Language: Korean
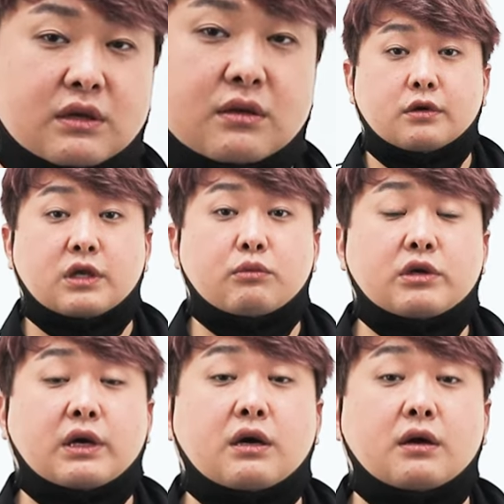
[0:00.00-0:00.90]
그러다
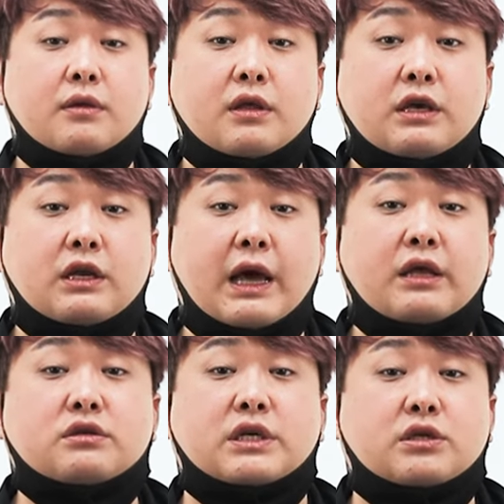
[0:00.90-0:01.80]
보니까 이
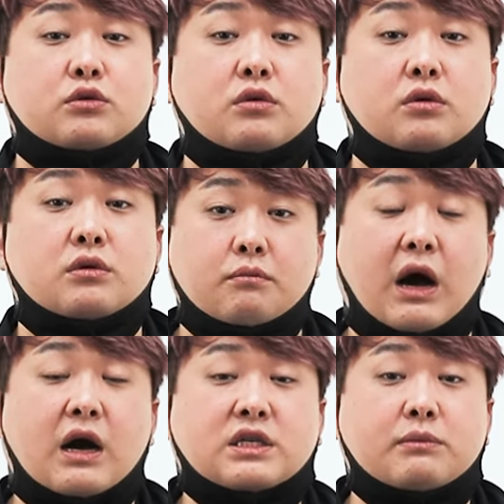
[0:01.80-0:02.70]
레이더 자체도
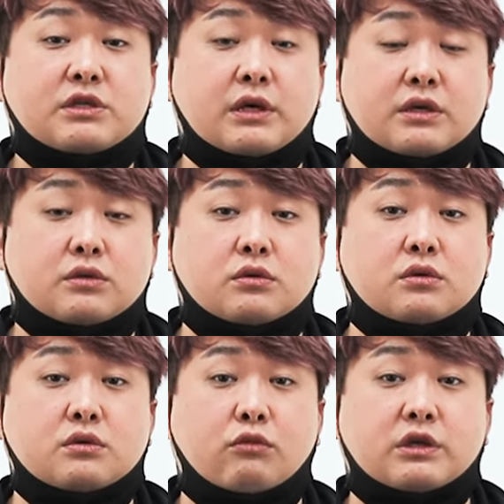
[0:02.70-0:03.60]
마하3
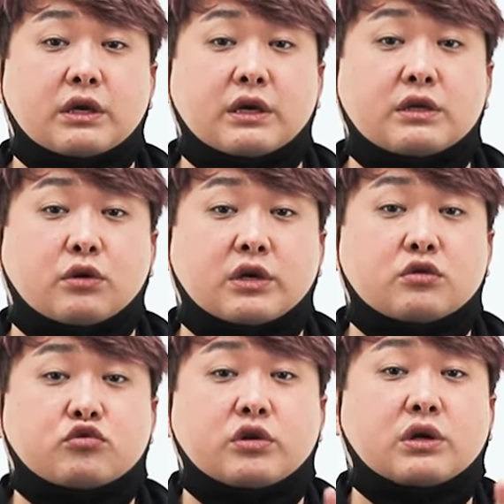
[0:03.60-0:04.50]
이상에서도 원활하게
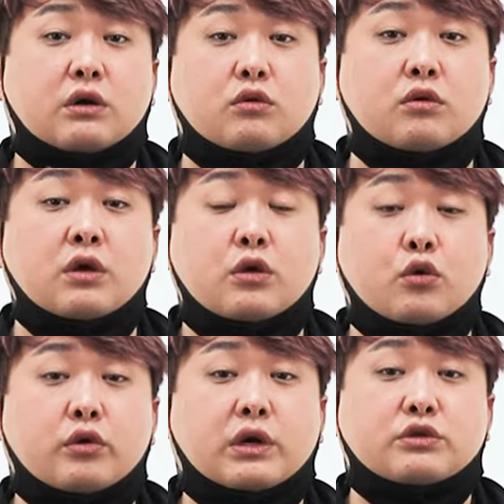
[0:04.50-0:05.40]
적기를 추적하고
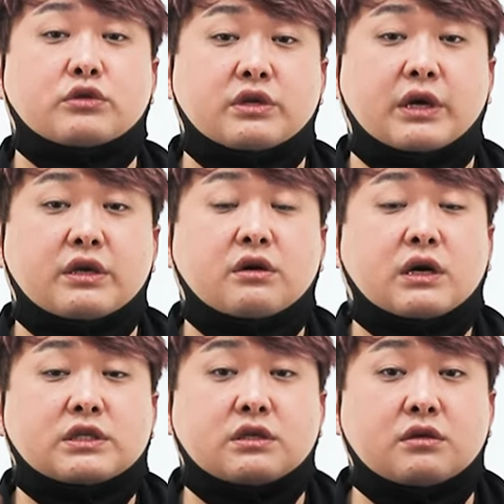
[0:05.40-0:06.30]
요격할 수 있느냐
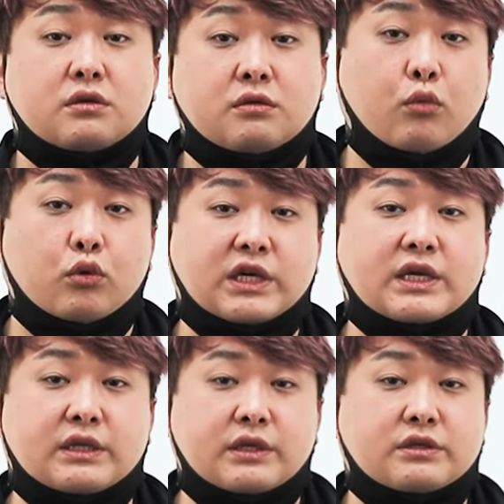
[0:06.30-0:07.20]
이것까지는 보장이
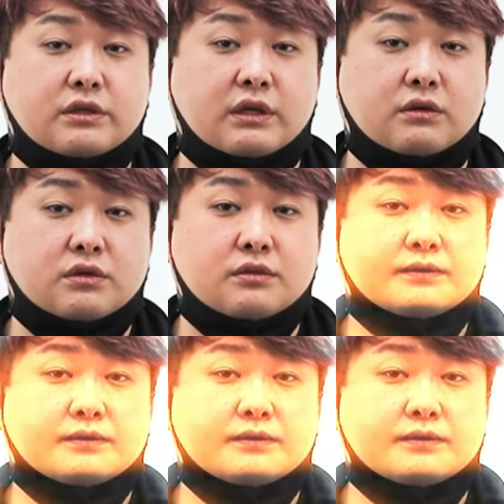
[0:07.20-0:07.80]
안 돼 있었던 거죠.